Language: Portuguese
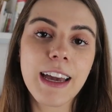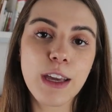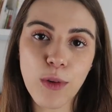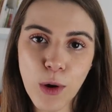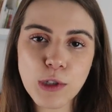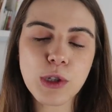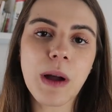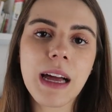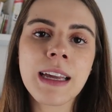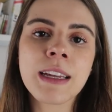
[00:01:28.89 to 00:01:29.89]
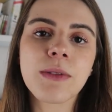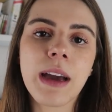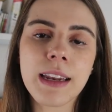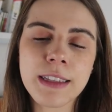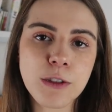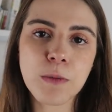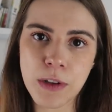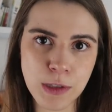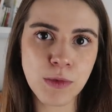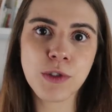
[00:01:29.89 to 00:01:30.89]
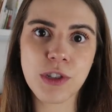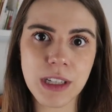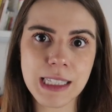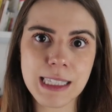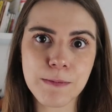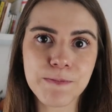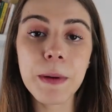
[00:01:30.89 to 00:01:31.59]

e eu vou continuar lendo ela nos próximos dias.